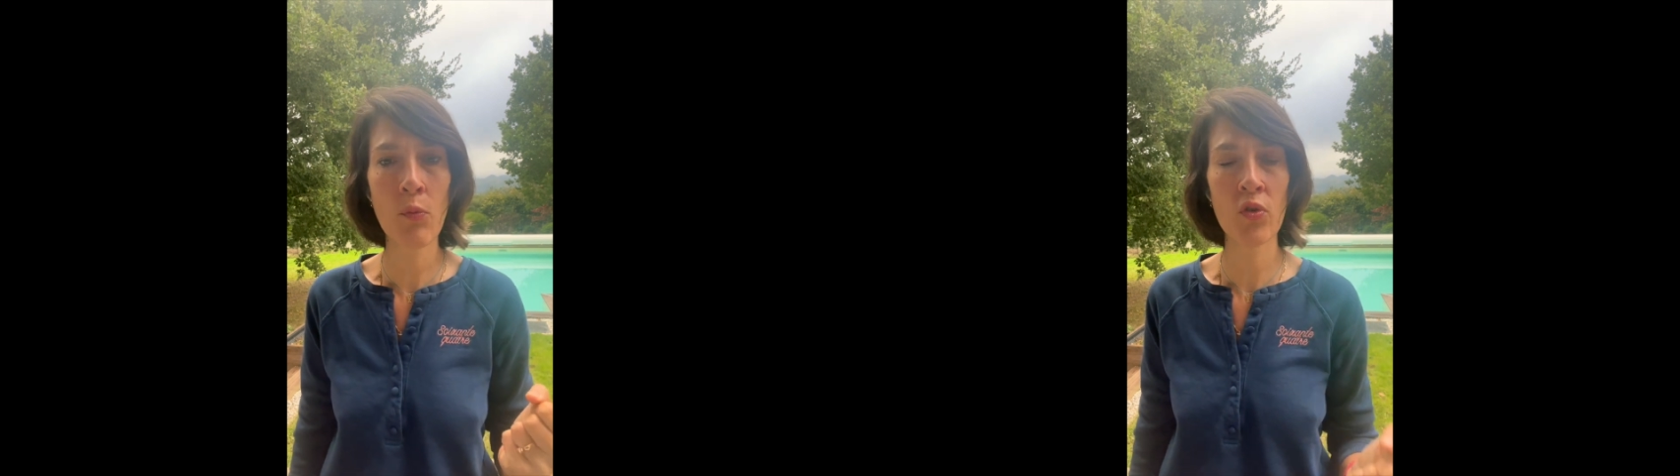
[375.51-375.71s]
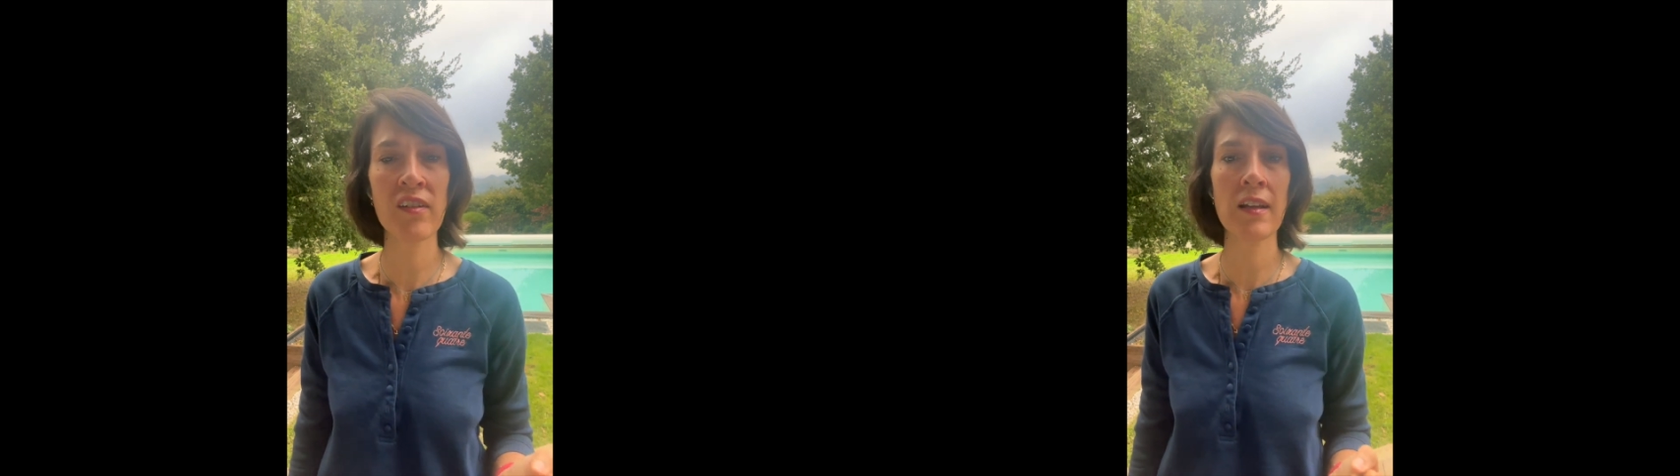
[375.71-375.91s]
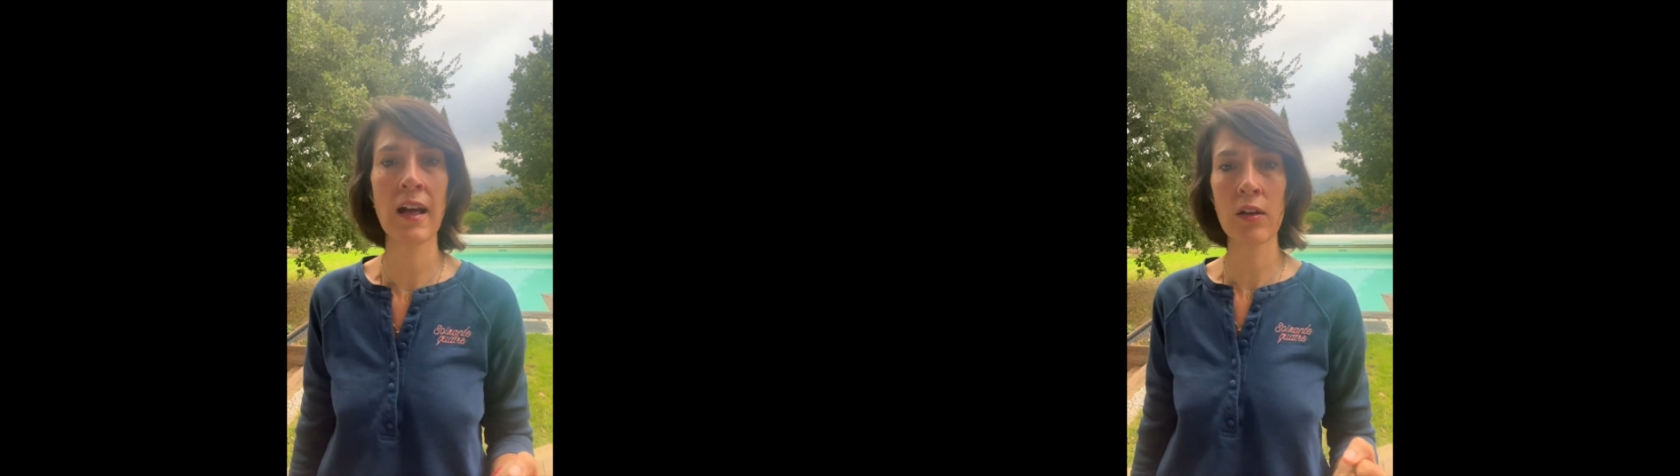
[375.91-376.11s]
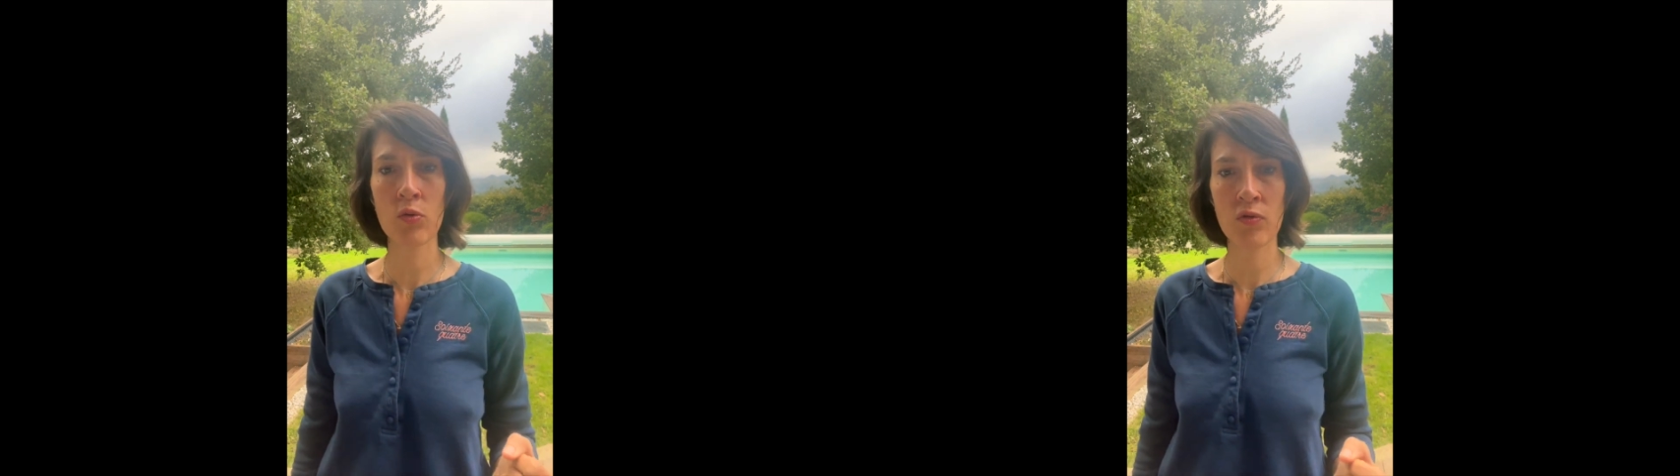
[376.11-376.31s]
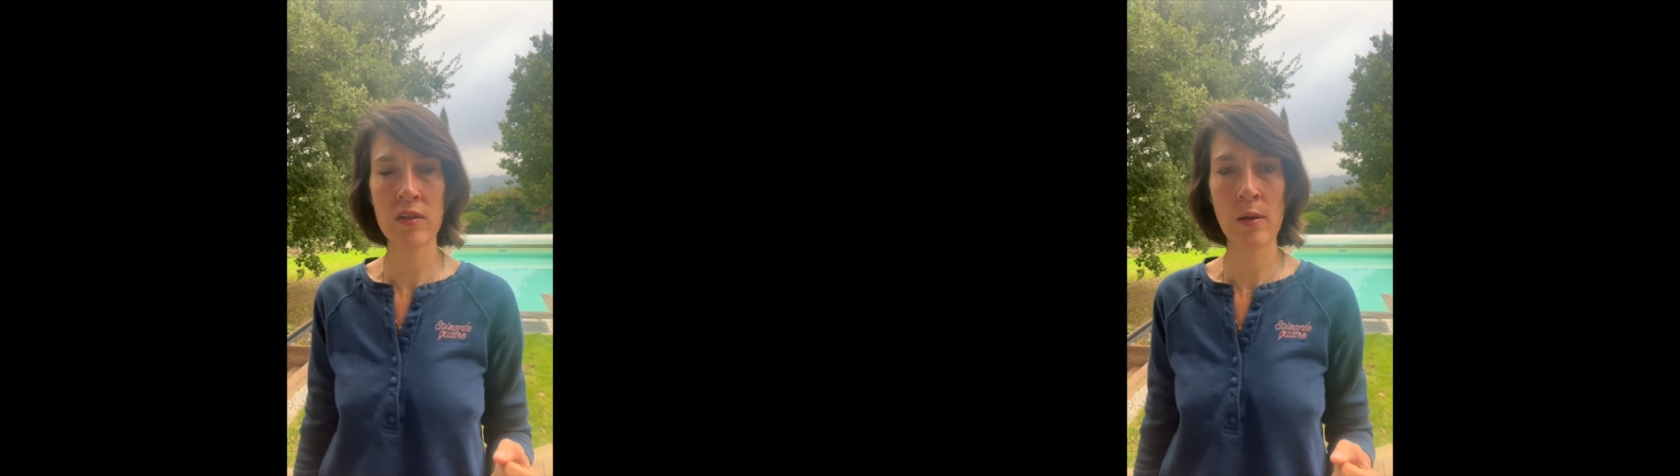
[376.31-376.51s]
mon scénario
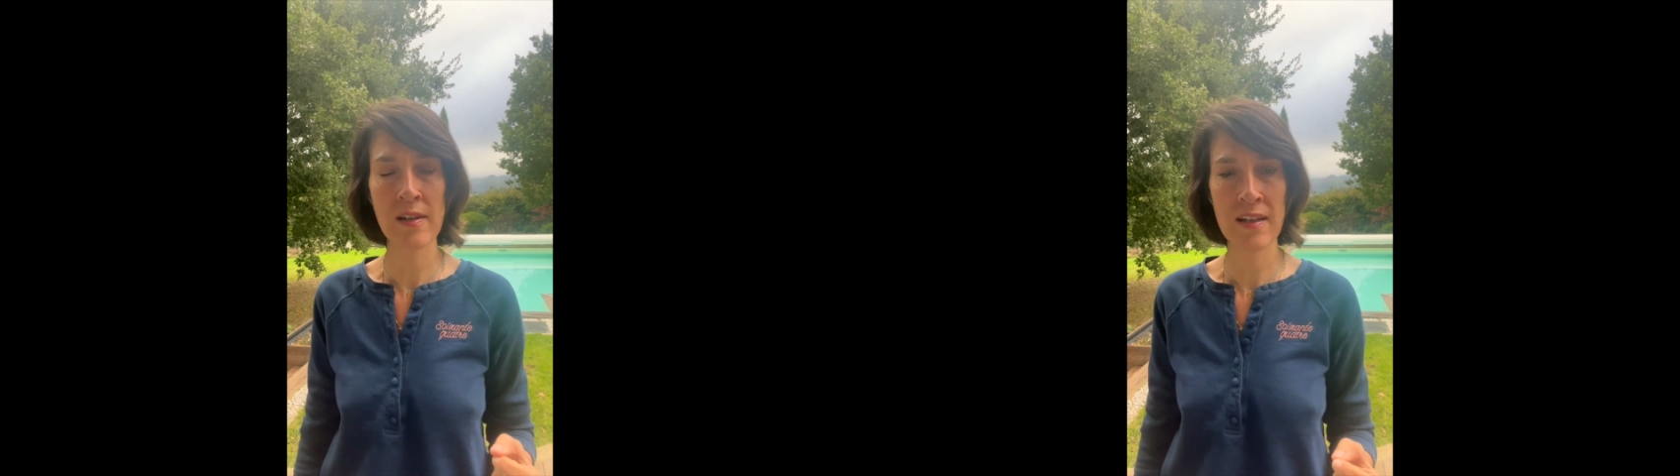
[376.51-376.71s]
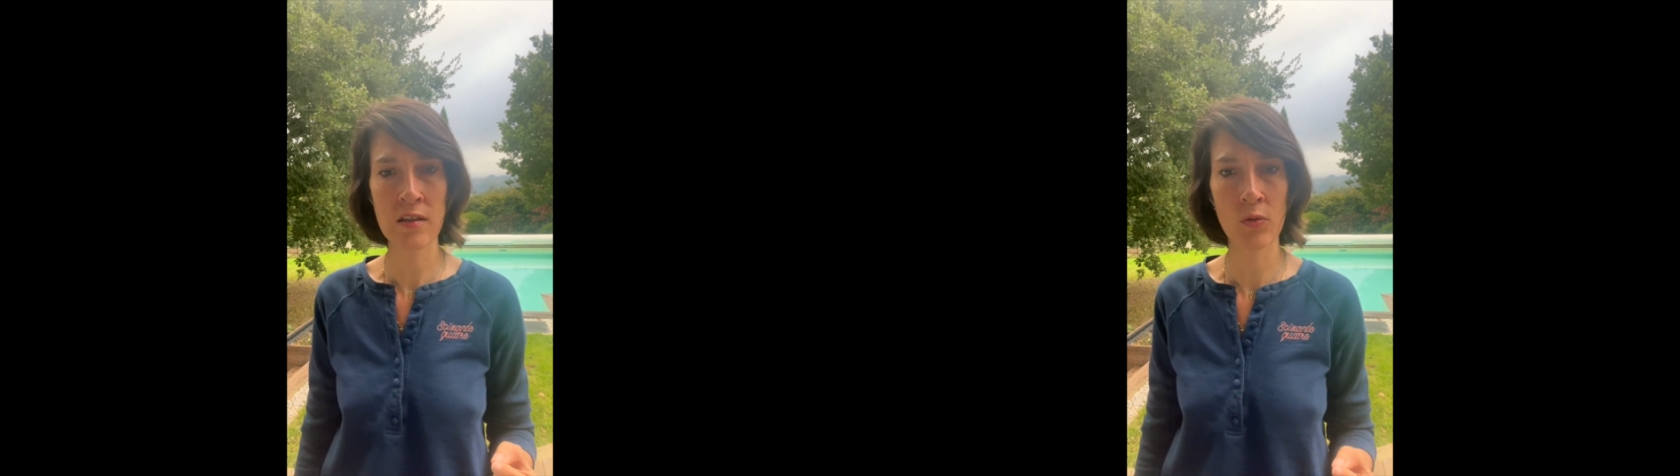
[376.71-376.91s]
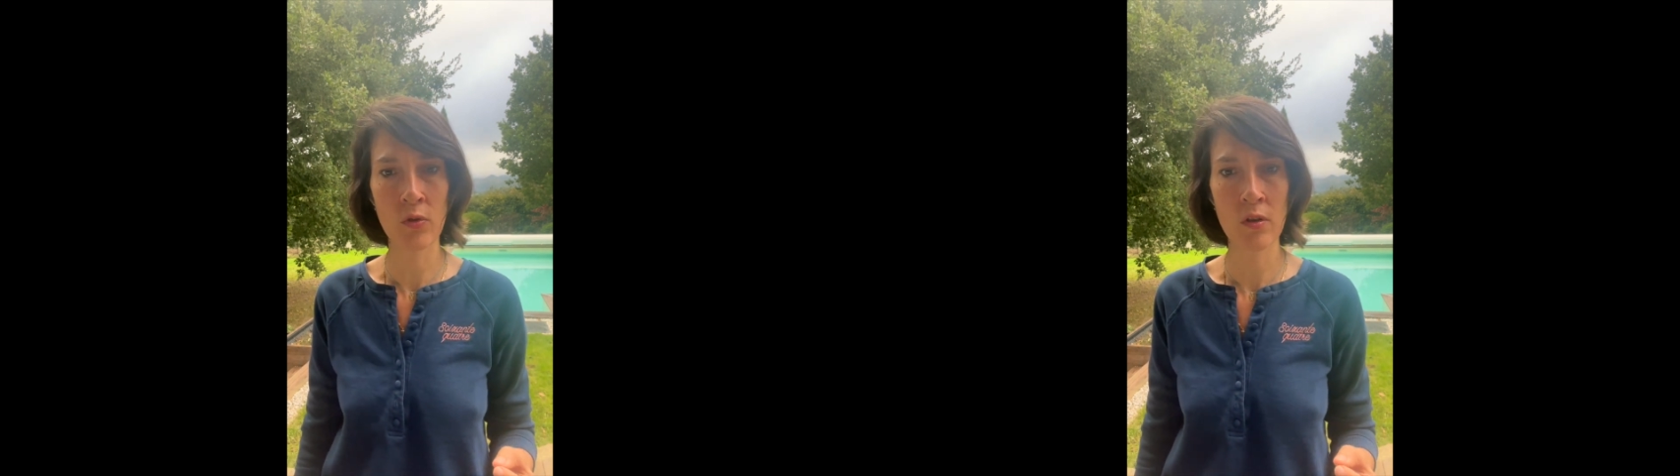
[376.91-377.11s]
de visualisation.